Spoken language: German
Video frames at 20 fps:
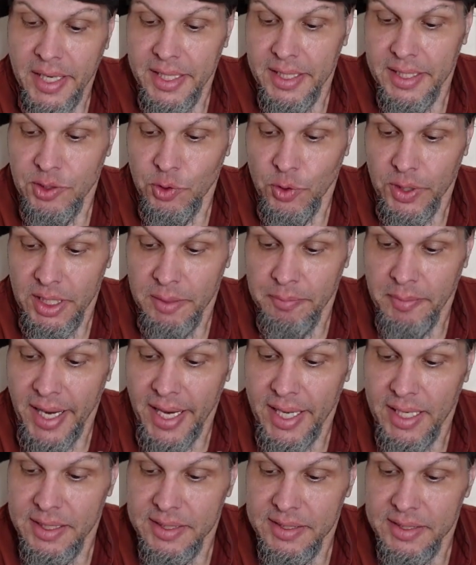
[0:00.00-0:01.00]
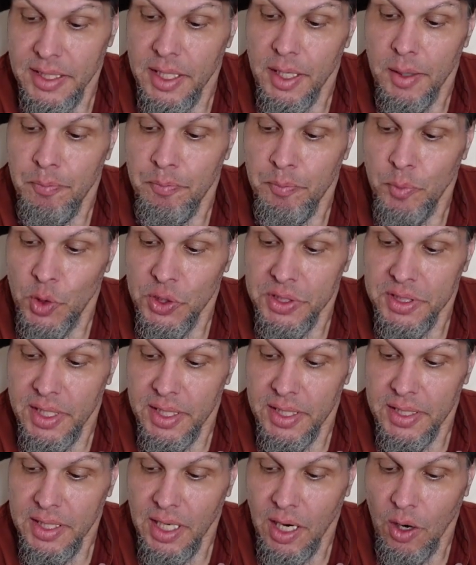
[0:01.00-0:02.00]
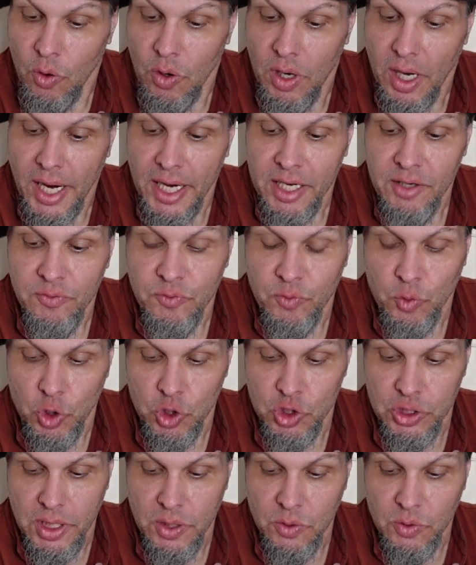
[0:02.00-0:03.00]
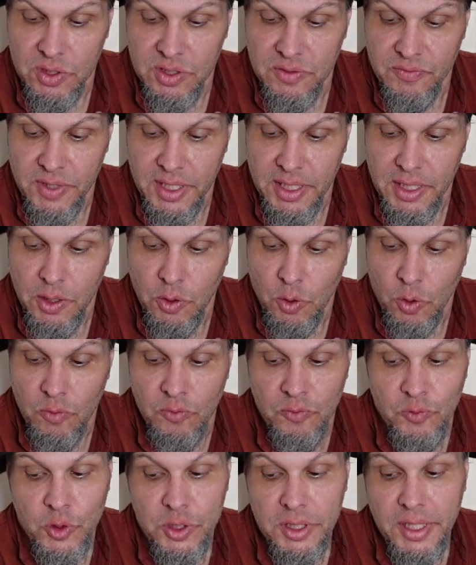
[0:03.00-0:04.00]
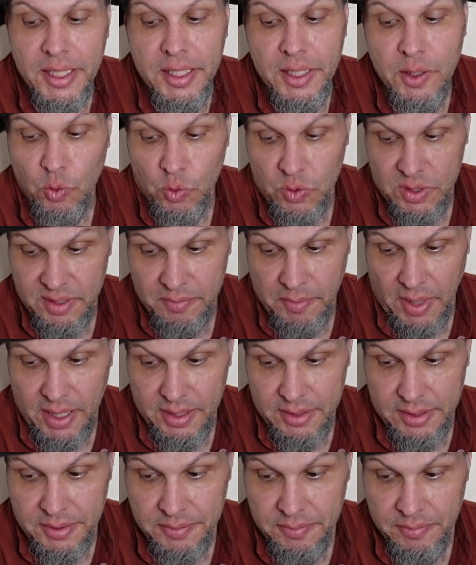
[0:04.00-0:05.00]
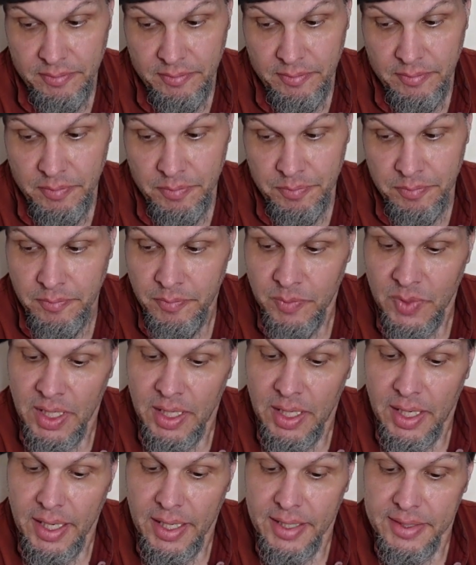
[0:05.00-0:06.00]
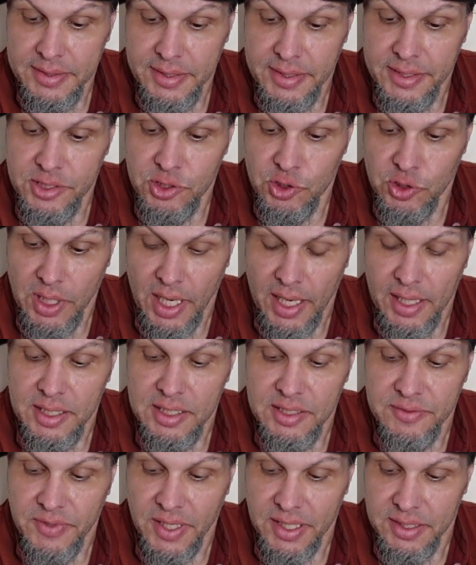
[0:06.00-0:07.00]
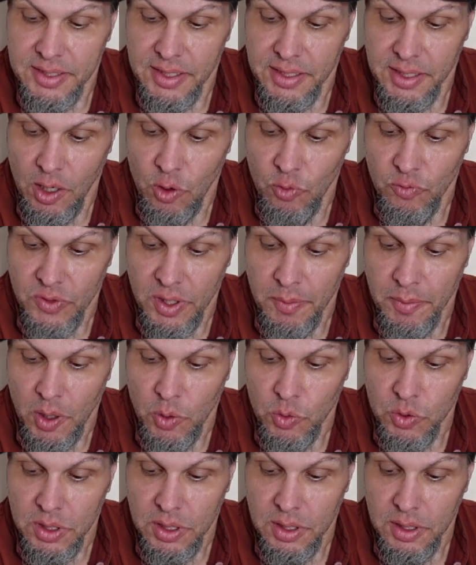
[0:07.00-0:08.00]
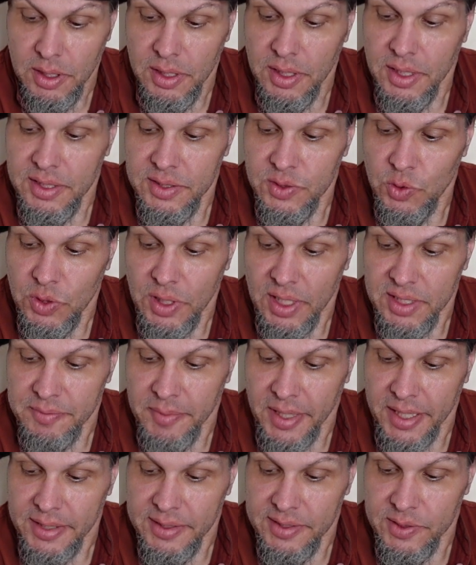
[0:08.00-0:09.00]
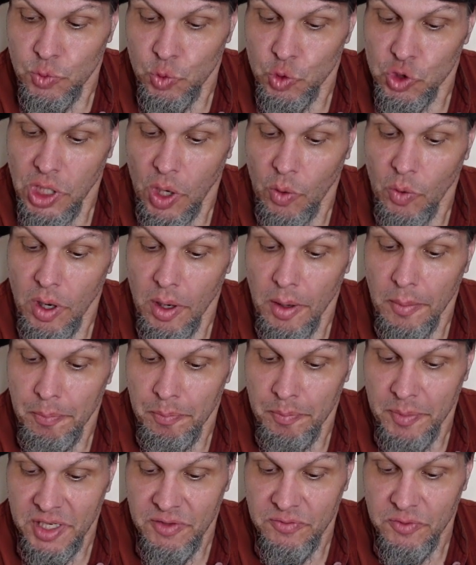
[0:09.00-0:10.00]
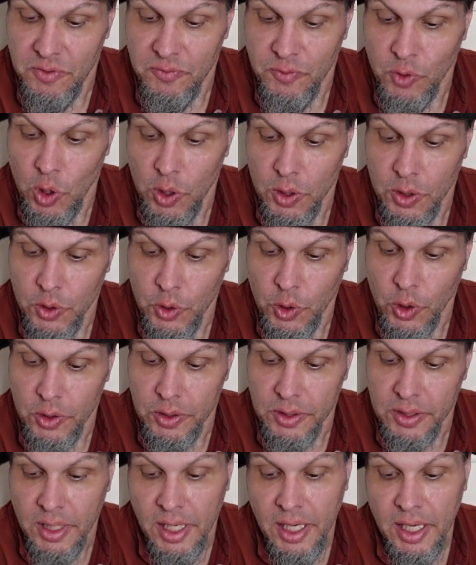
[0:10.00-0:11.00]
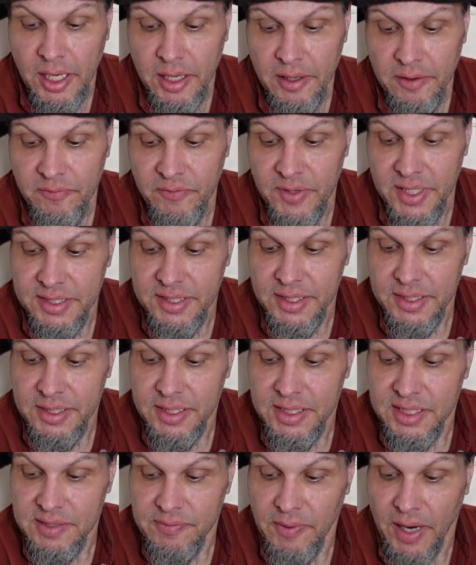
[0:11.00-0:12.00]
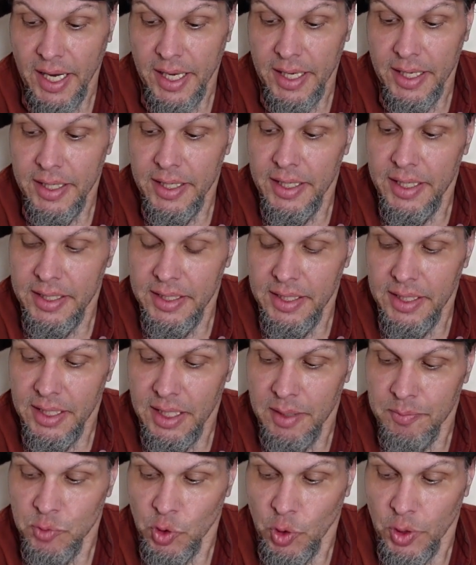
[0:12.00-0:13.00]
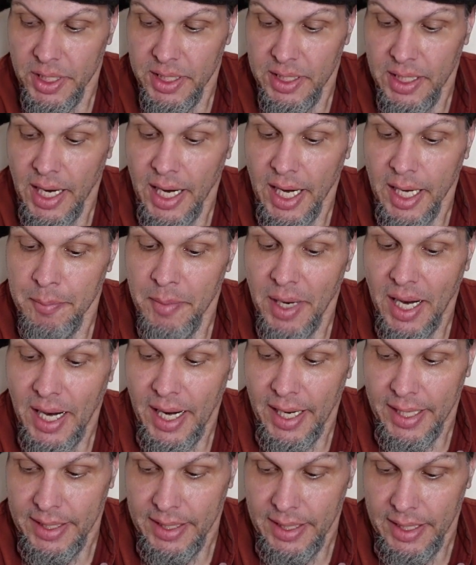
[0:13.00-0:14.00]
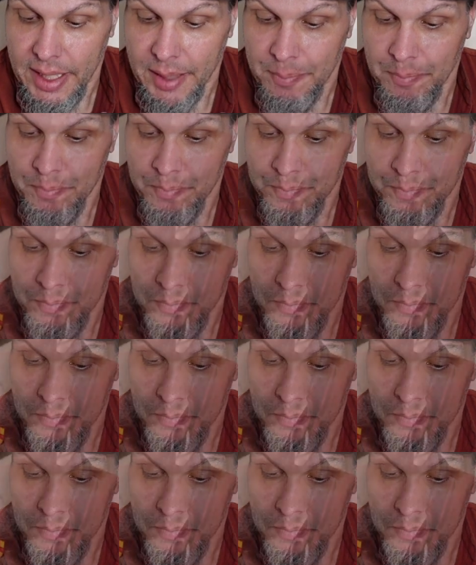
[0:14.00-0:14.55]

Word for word: bei den neuen Mädels möchte ich auch ein Vorstellungsvideo von den Jungs machen. Es ist schon alles fertig aufgebaut, so dass meine Zuschauer mitverfolgen können, wie sich die zwei in ihrem neuen Heim einleben.